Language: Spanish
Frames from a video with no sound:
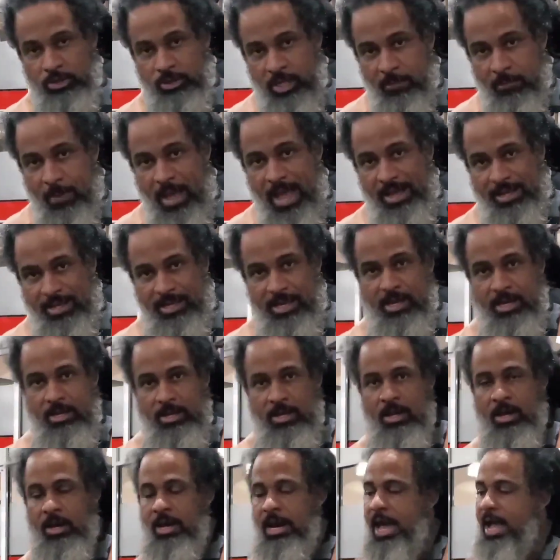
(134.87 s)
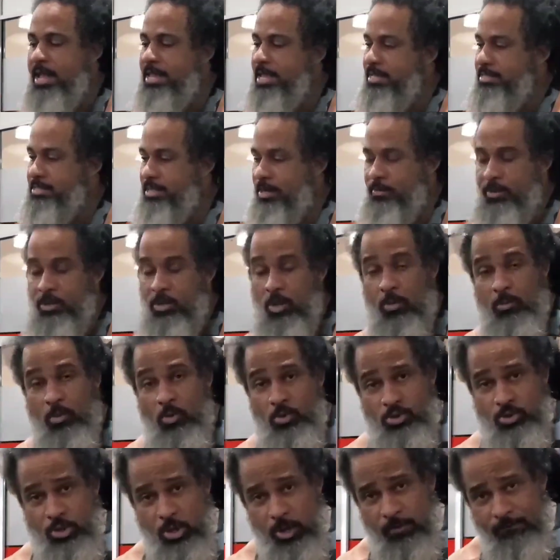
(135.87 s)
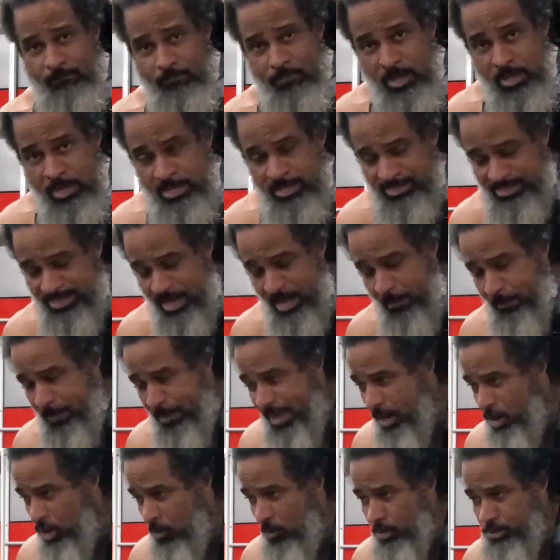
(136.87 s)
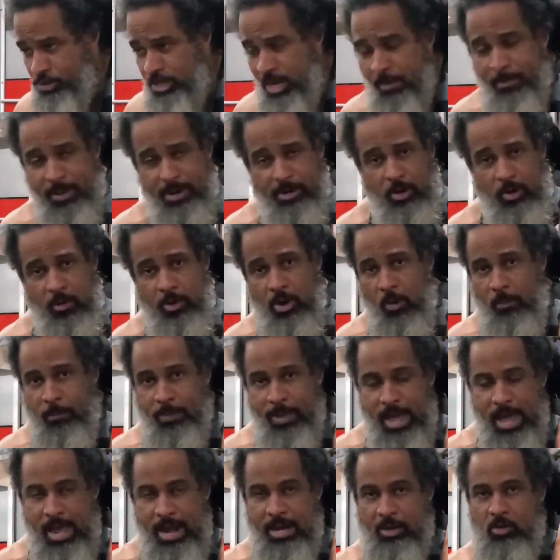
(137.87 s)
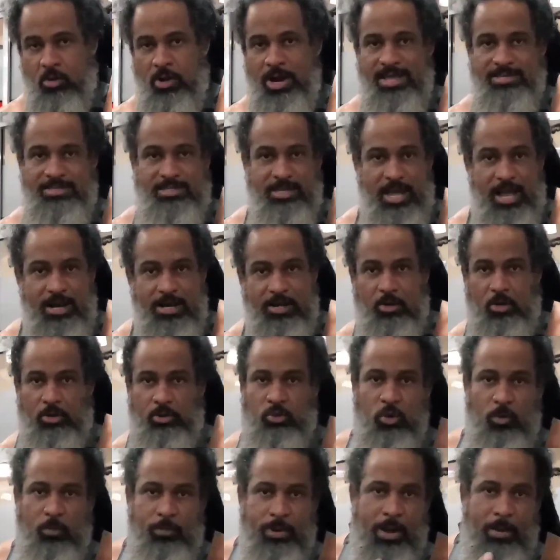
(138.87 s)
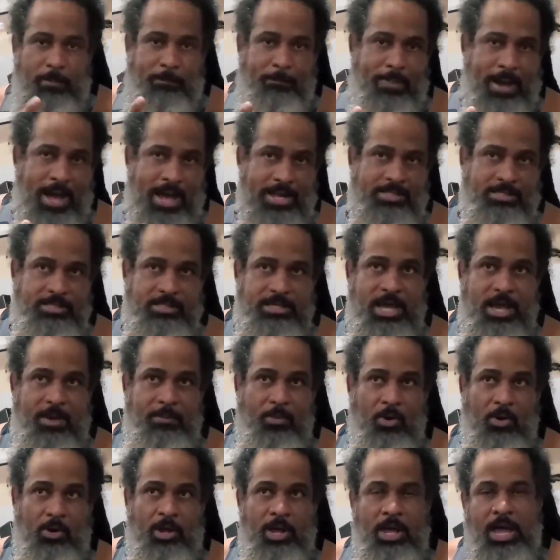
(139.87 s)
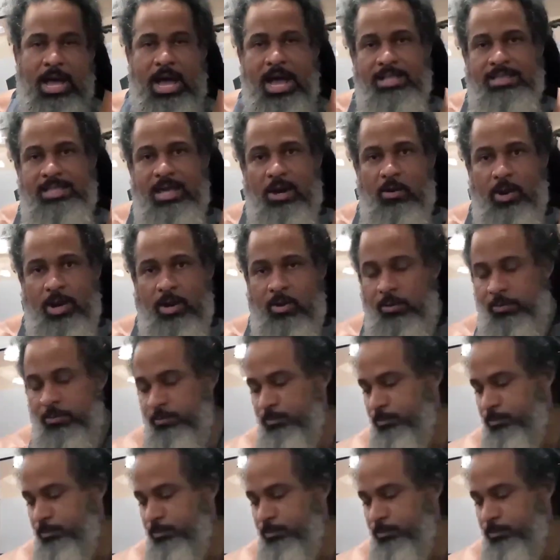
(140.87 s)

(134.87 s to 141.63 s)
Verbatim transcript: tip aquí les haya servido mucho. Se despide como siempre Robert Hospedales con la señal de costumbre, paz y amor. Hasta luego.